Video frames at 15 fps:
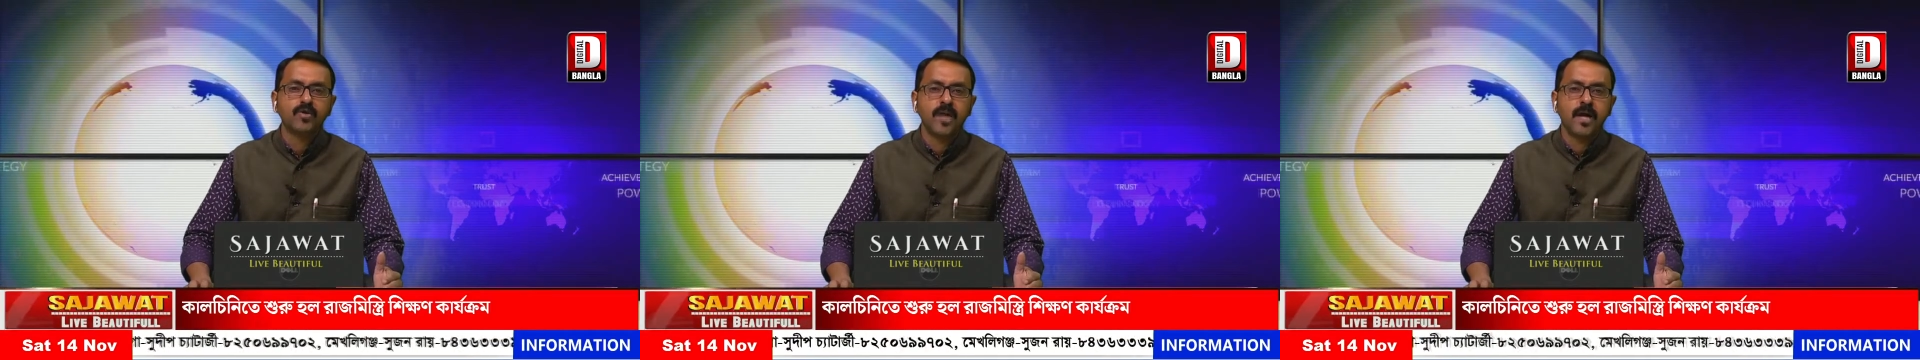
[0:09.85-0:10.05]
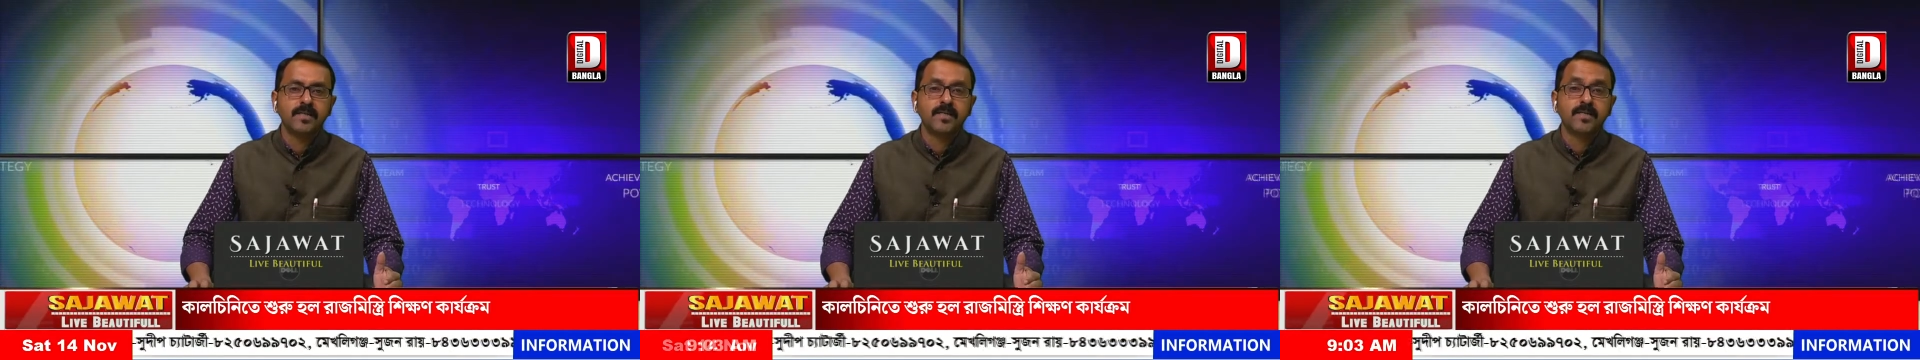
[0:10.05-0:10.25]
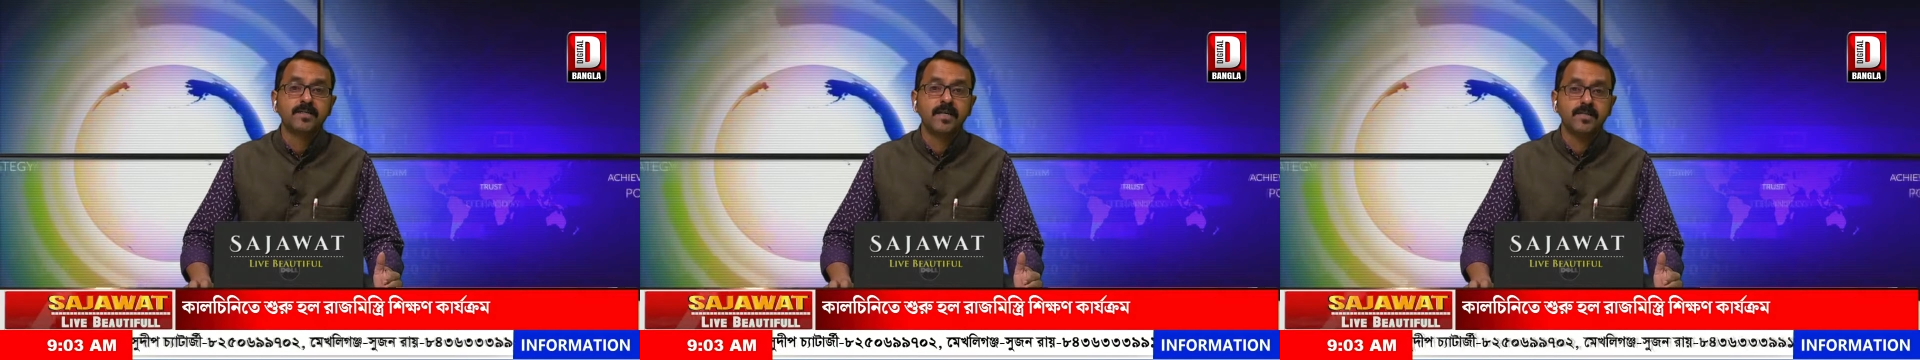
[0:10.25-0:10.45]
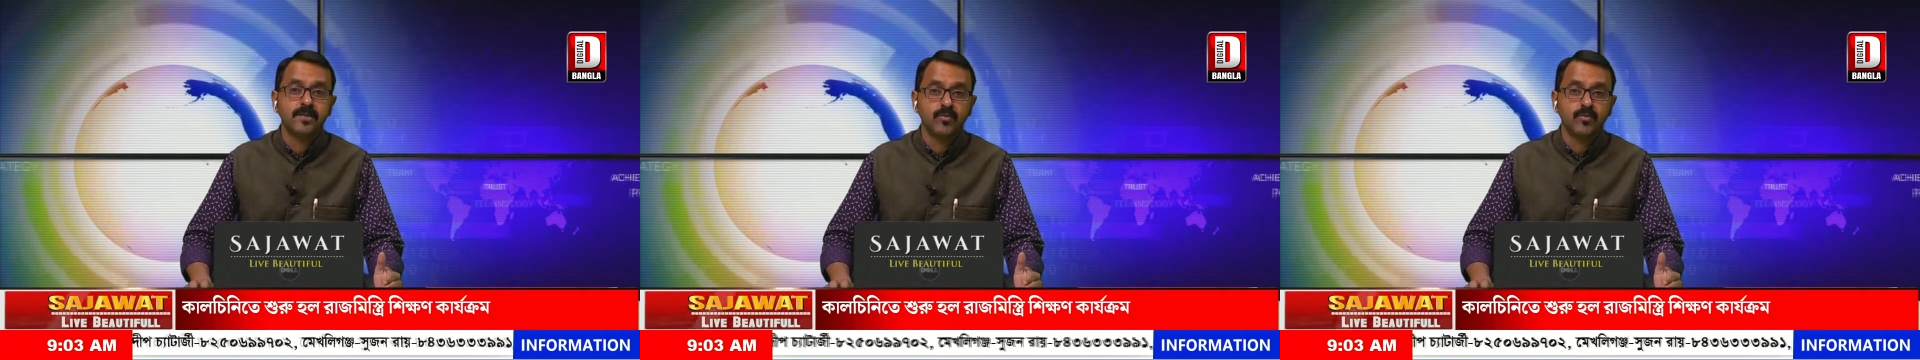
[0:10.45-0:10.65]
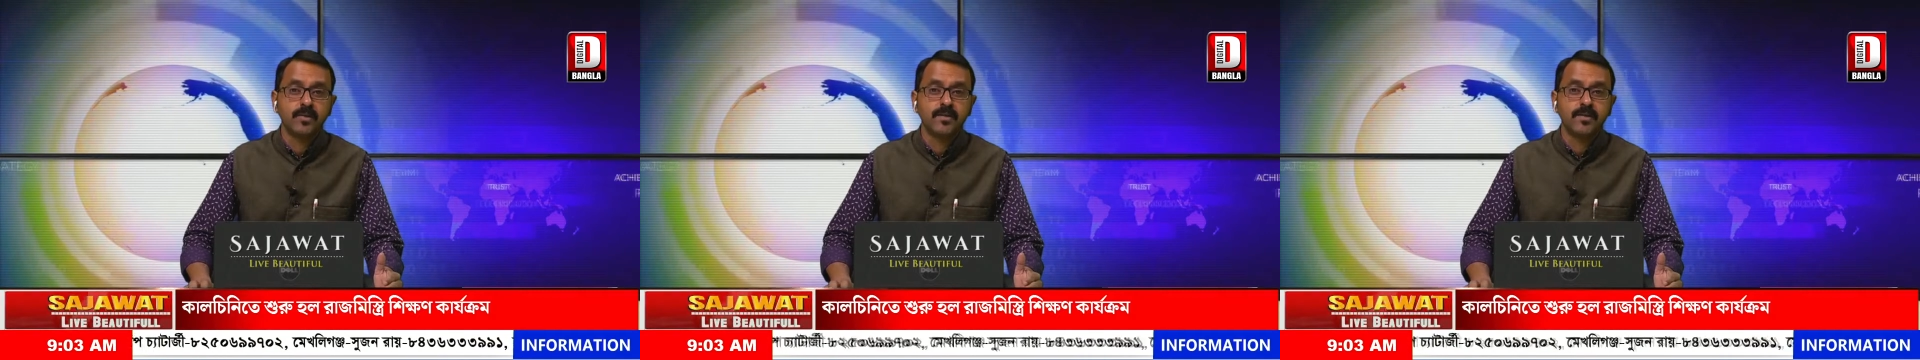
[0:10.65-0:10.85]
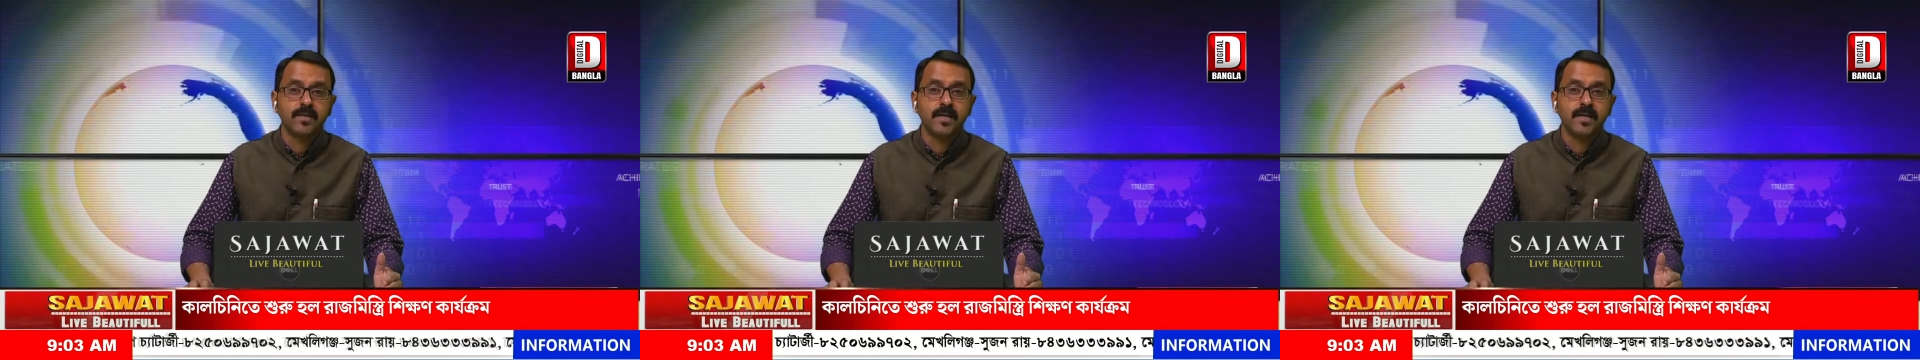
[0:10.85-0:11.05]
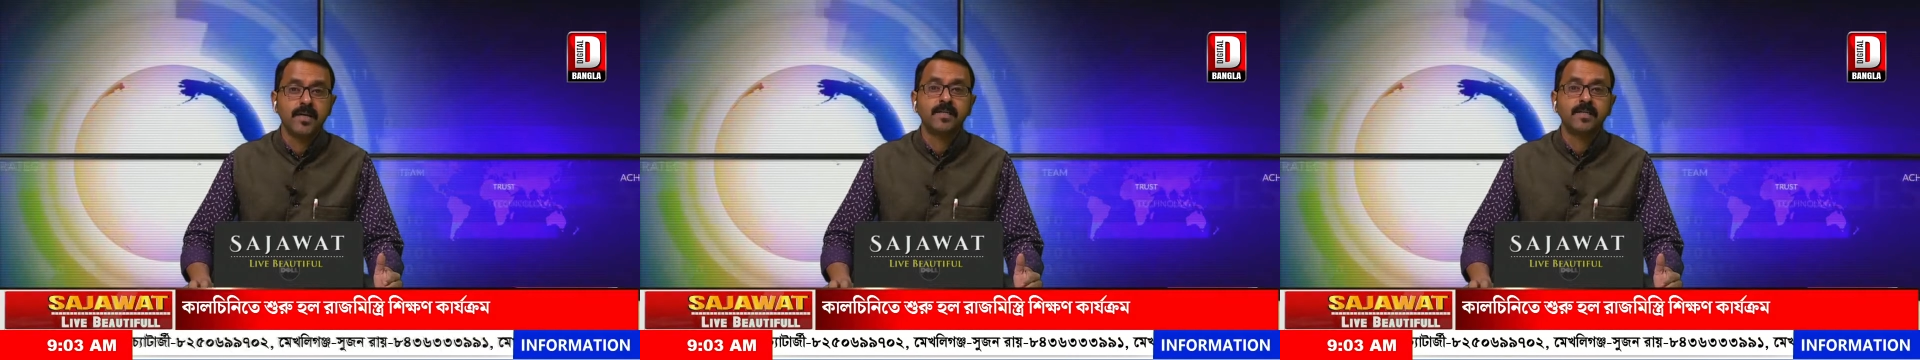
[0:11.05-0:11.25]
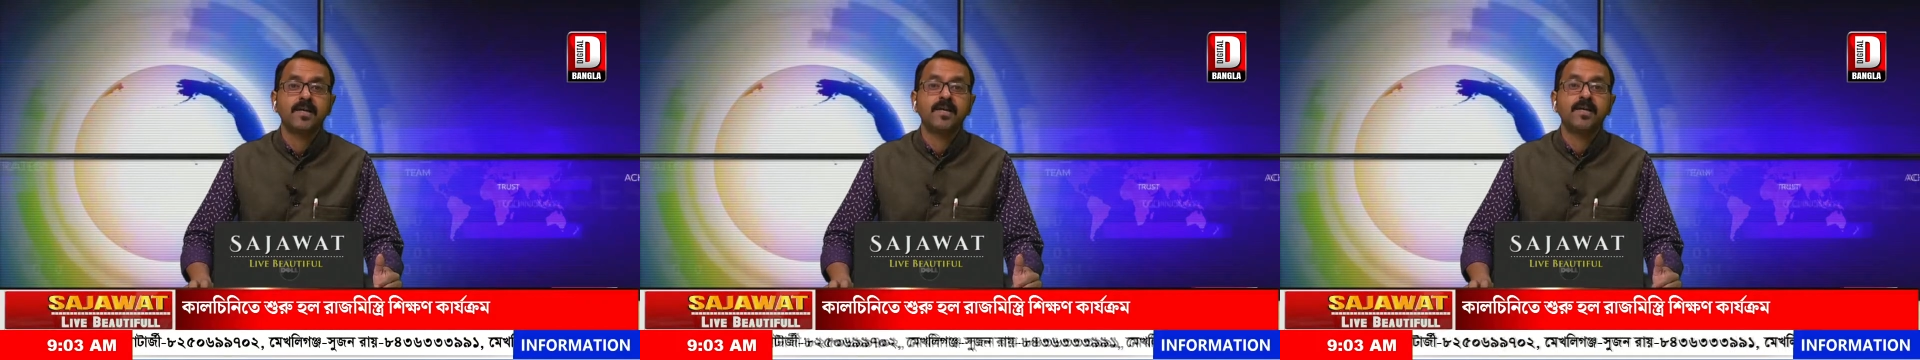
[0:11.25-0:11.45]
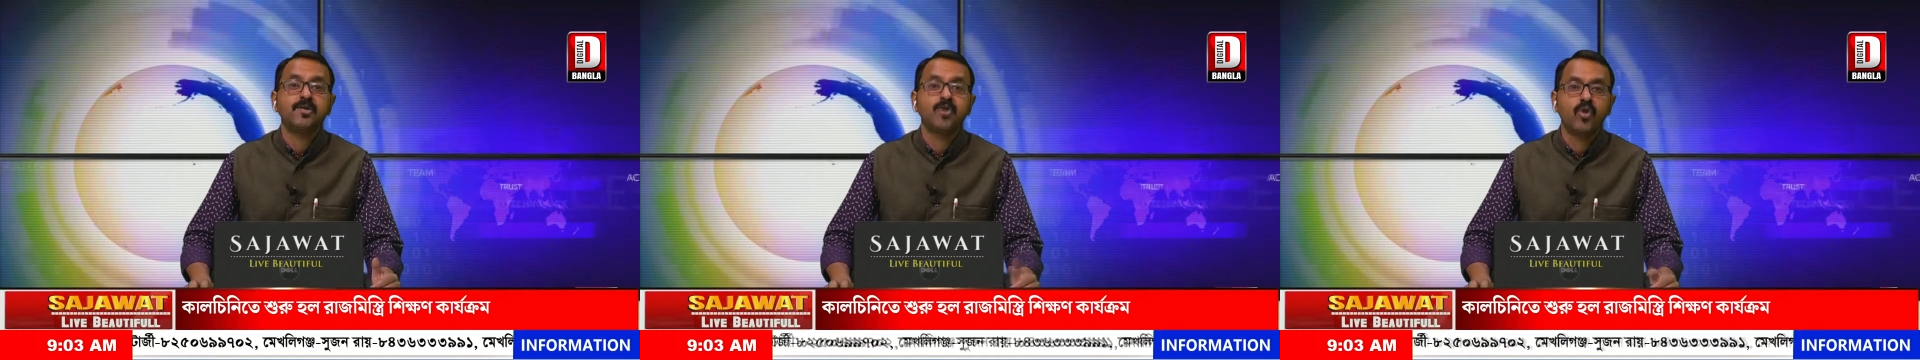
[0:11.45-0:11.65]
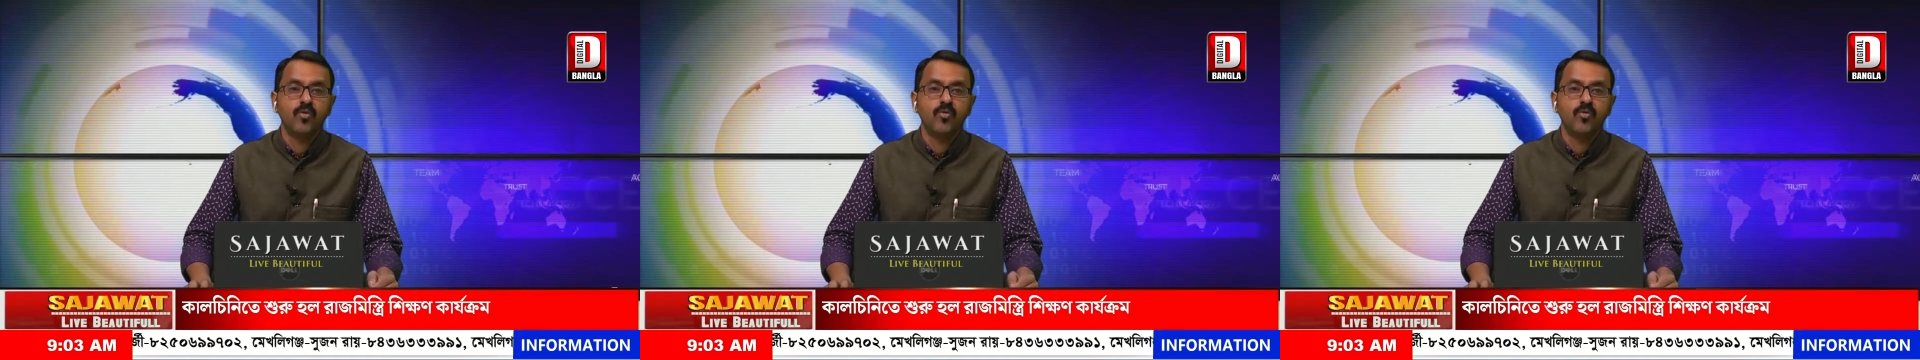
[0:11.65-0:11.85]
সাজে সেজে উঠেছে রাজার এই
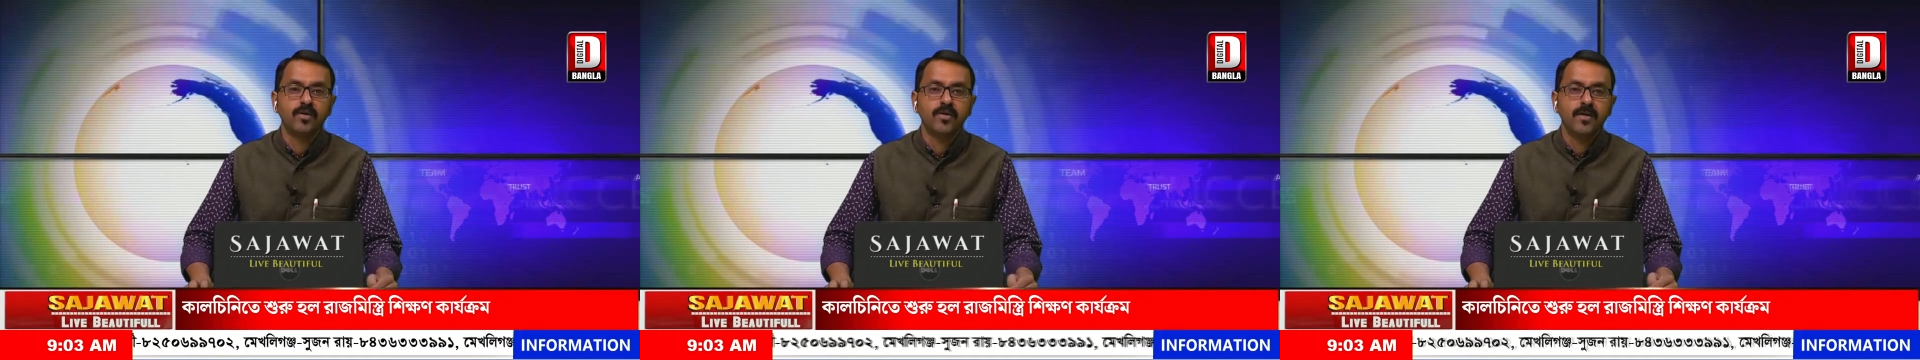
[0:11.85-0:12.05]
শহর